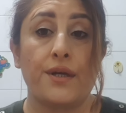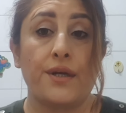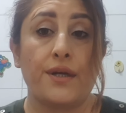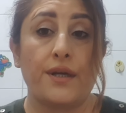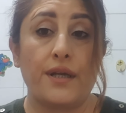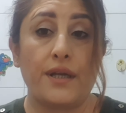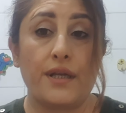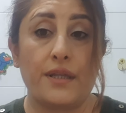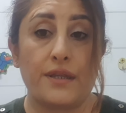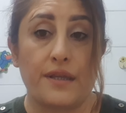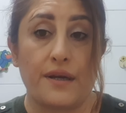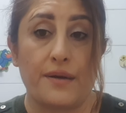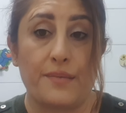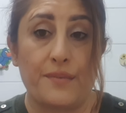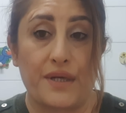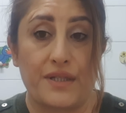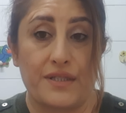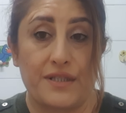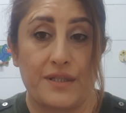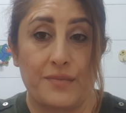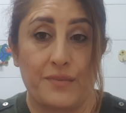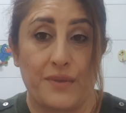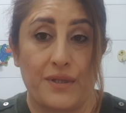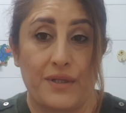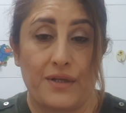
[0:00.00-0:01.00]
И там
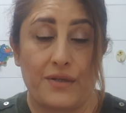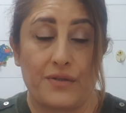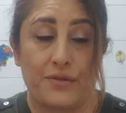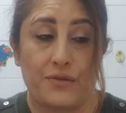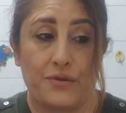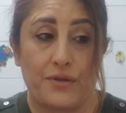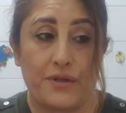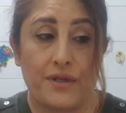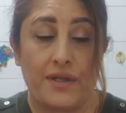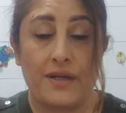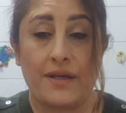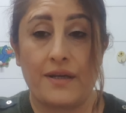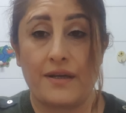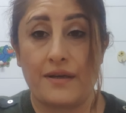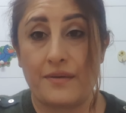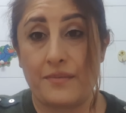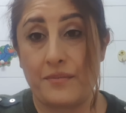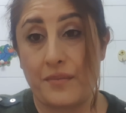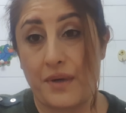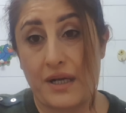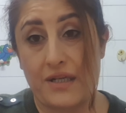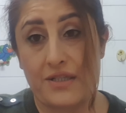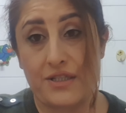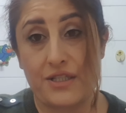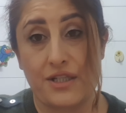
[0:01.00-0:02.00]
один молодой
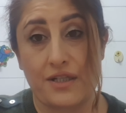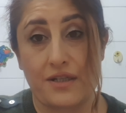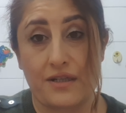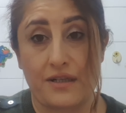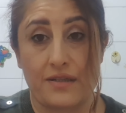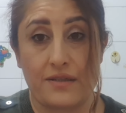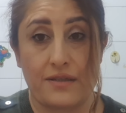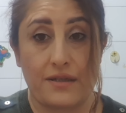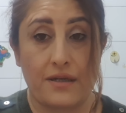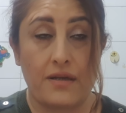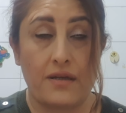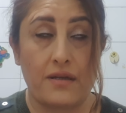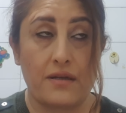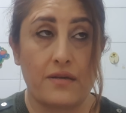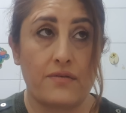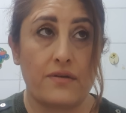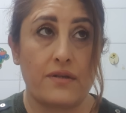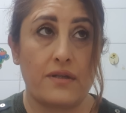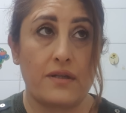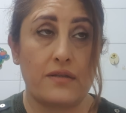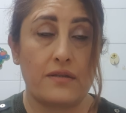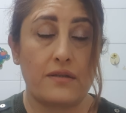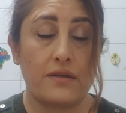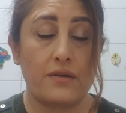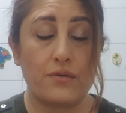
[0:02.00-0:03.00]
мальчик контролировал
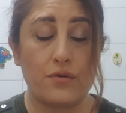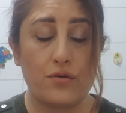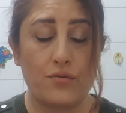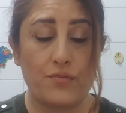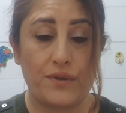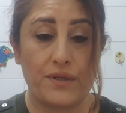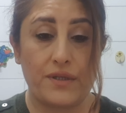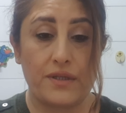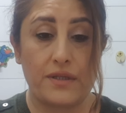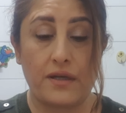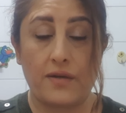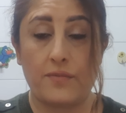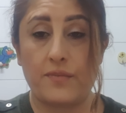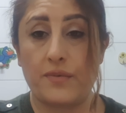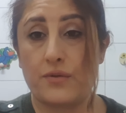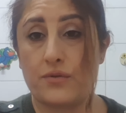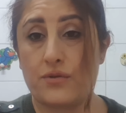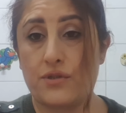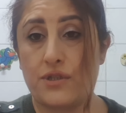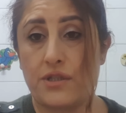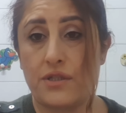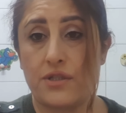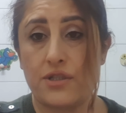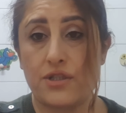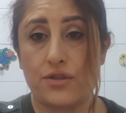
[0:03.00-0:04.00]
этой группы. И так
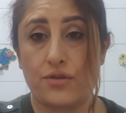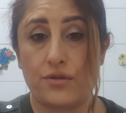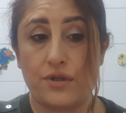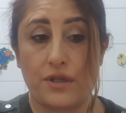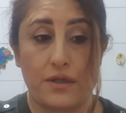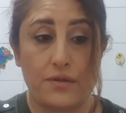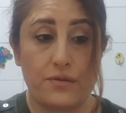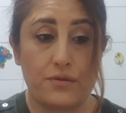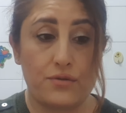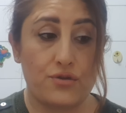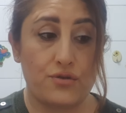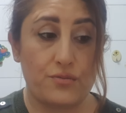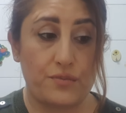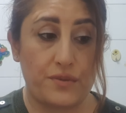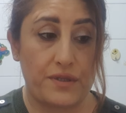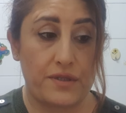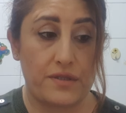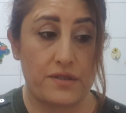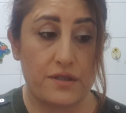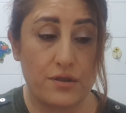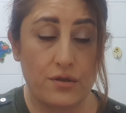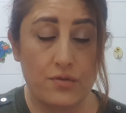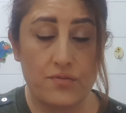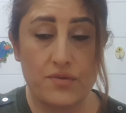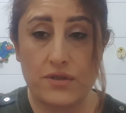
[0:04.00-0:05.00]
получилось, что я ночью перед
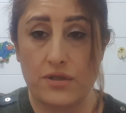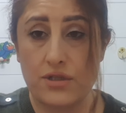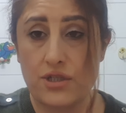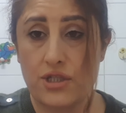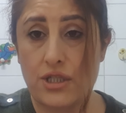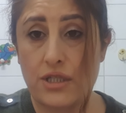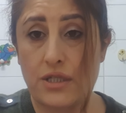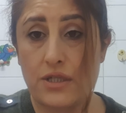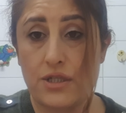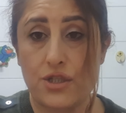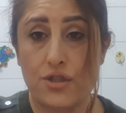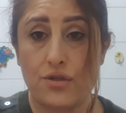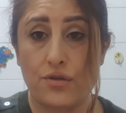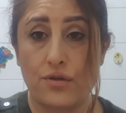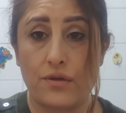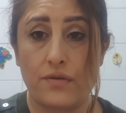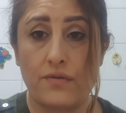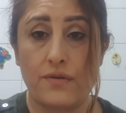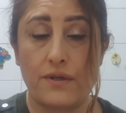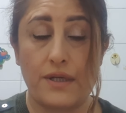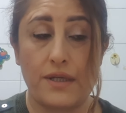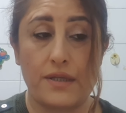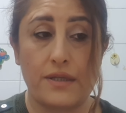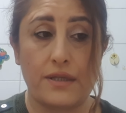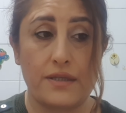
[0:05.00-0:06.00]
сном слышала, что
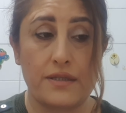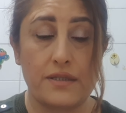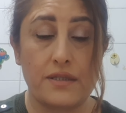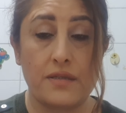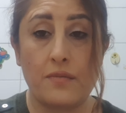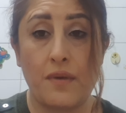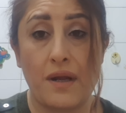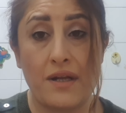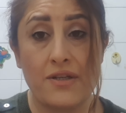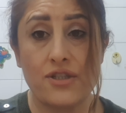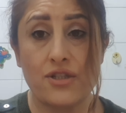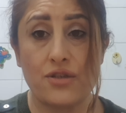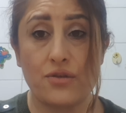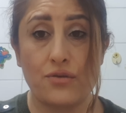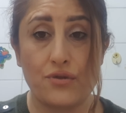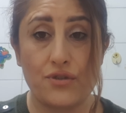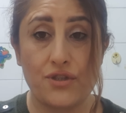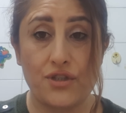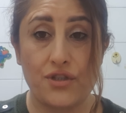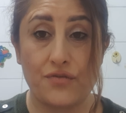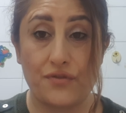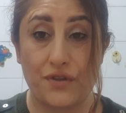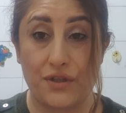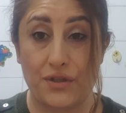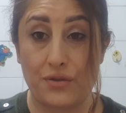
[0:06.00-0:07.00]
говорят, один мальчик
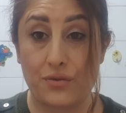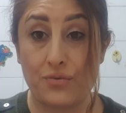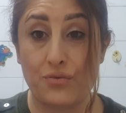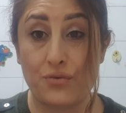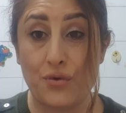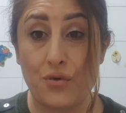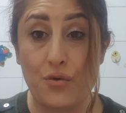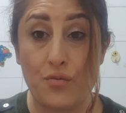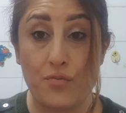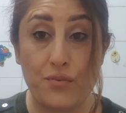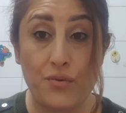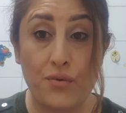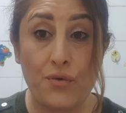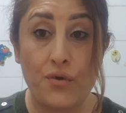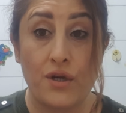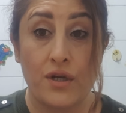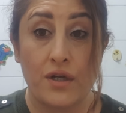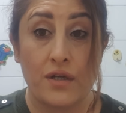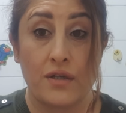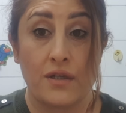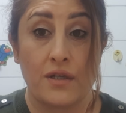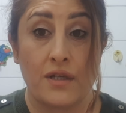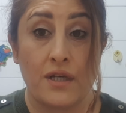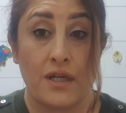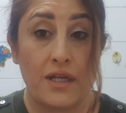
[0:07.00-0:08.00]
хочет в эту группу.
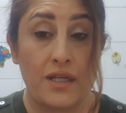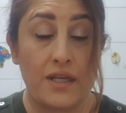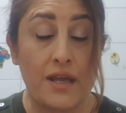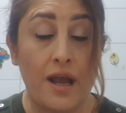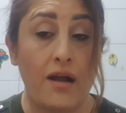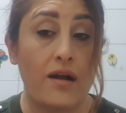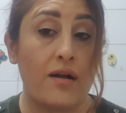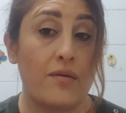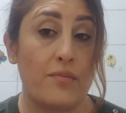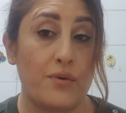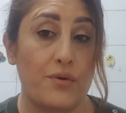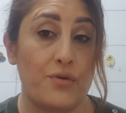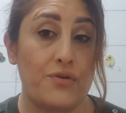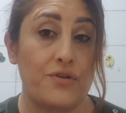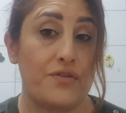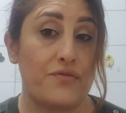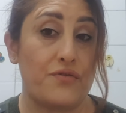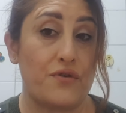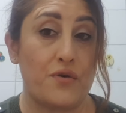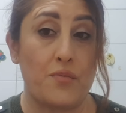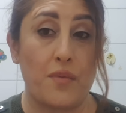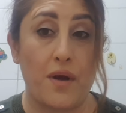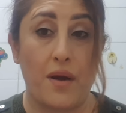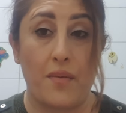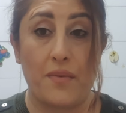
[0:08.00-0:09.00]
Якобы у него
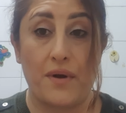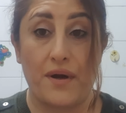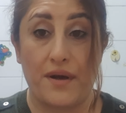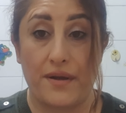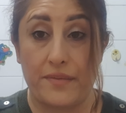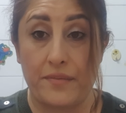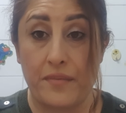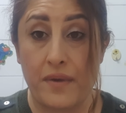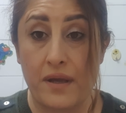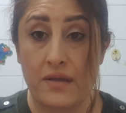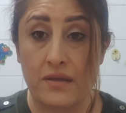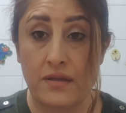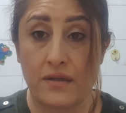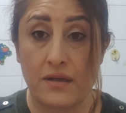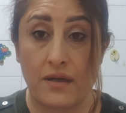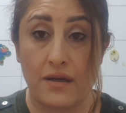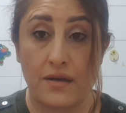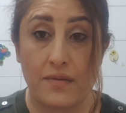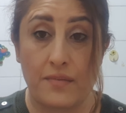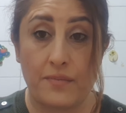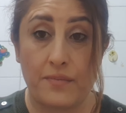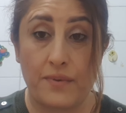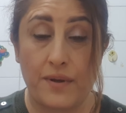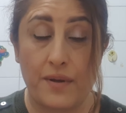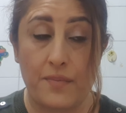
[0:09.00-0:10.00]
мама армянка,
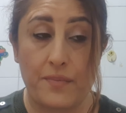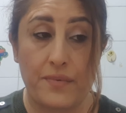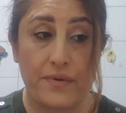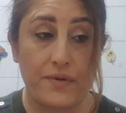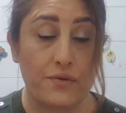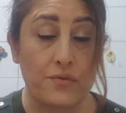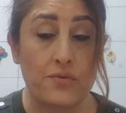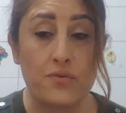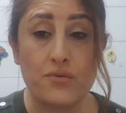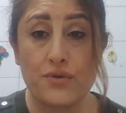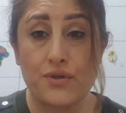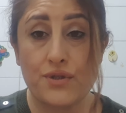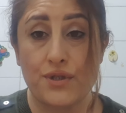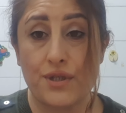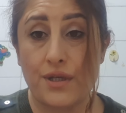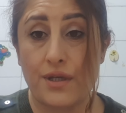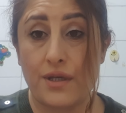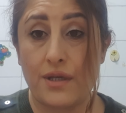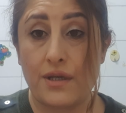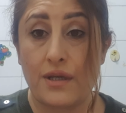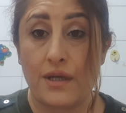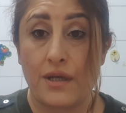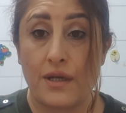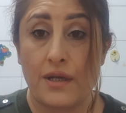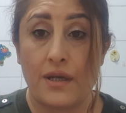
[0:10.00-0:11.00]
папа
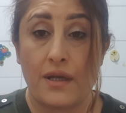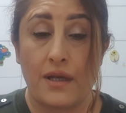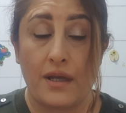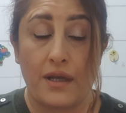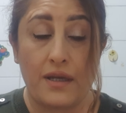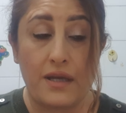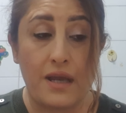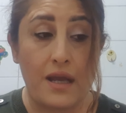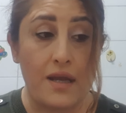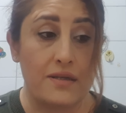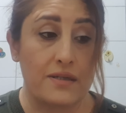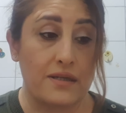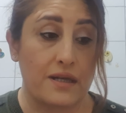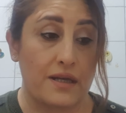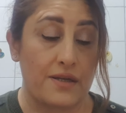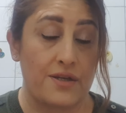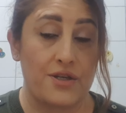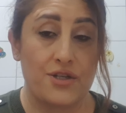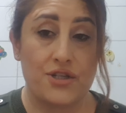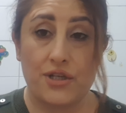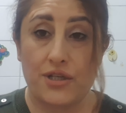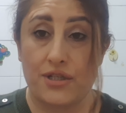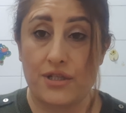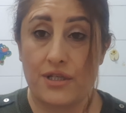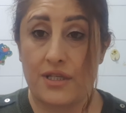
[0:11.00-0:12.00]
русский. Я,
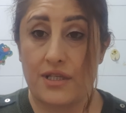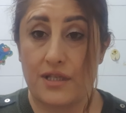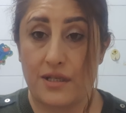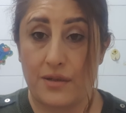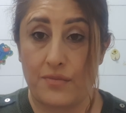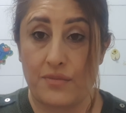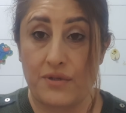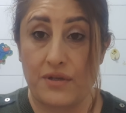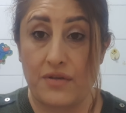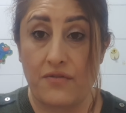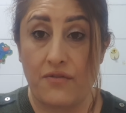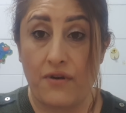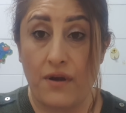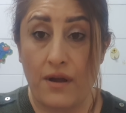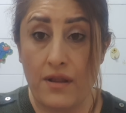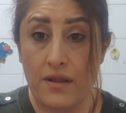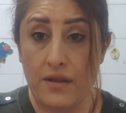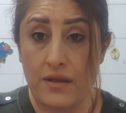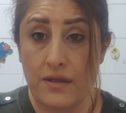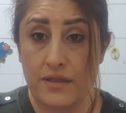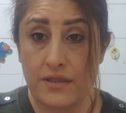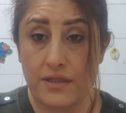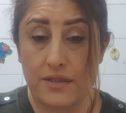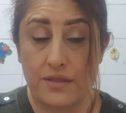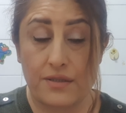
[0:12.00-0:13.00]
конечно,
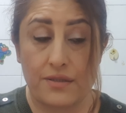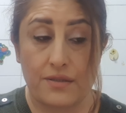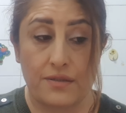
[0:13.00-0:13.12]
засомневалась.